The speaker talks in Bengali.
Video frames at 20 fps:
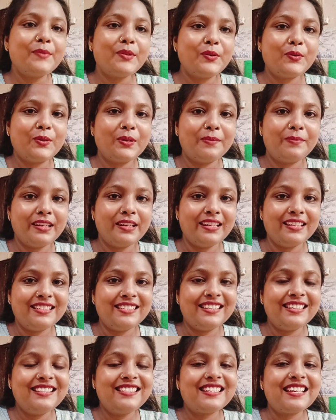আমি করে
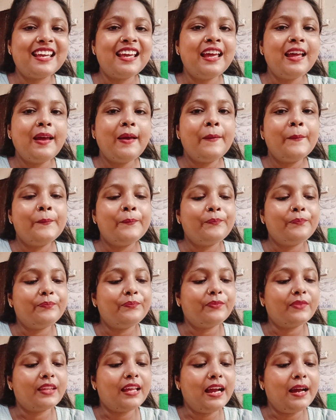ফেলেছি যে
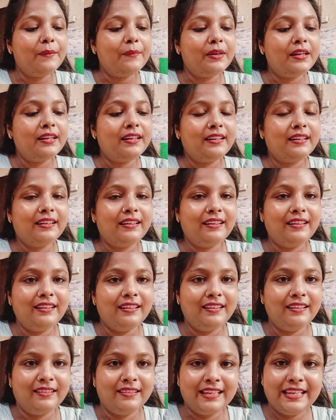আমার
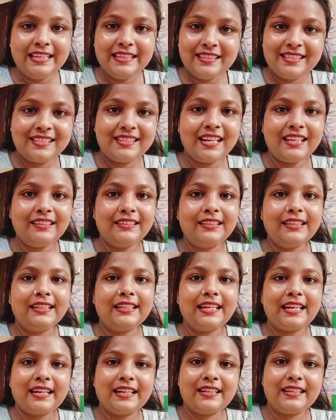ইনস্টার
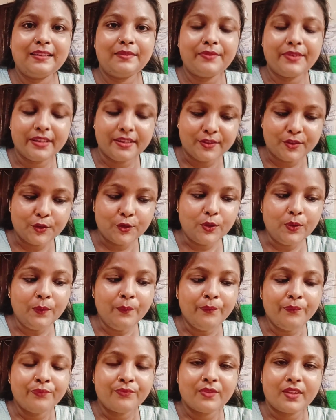থেকে একটা ভিডিও
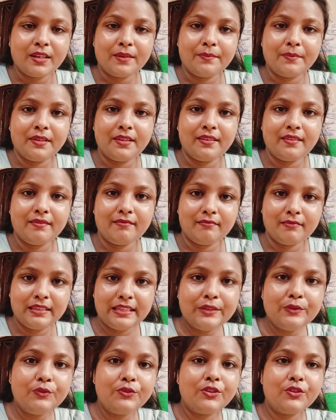আমি
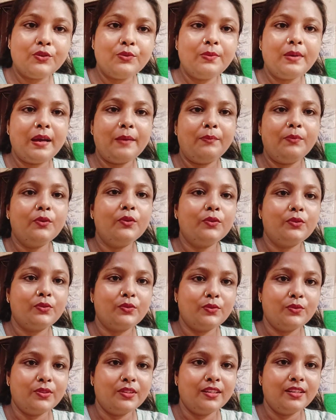ইউটিউবে আপলোড
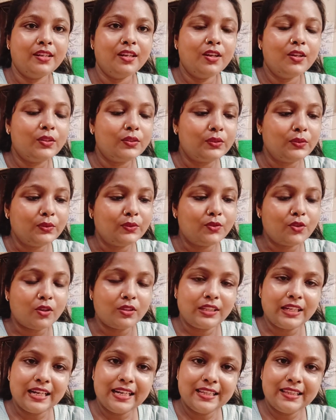করি তো
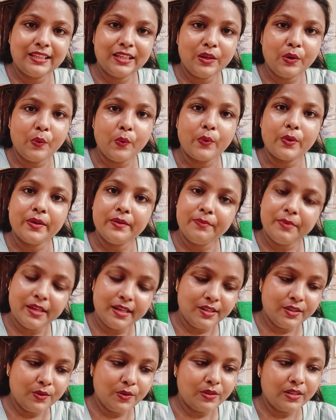যথারীতি ওই
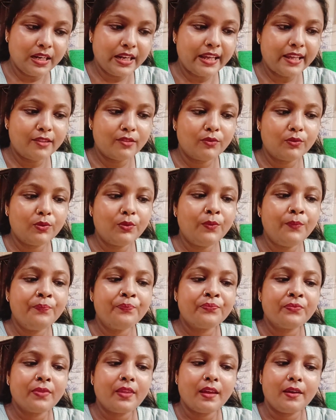ভিডিওটা কিন্তু
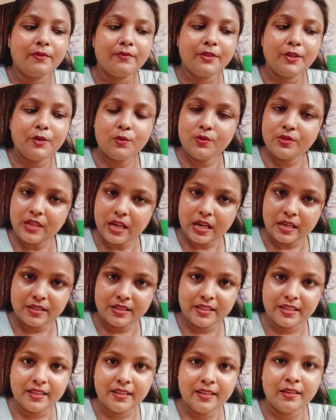ভিউজ
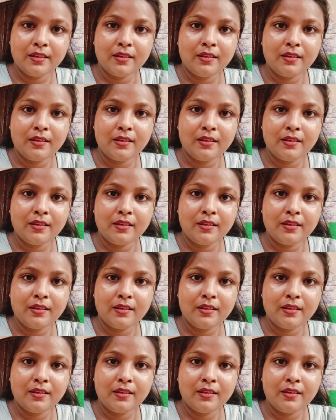আসে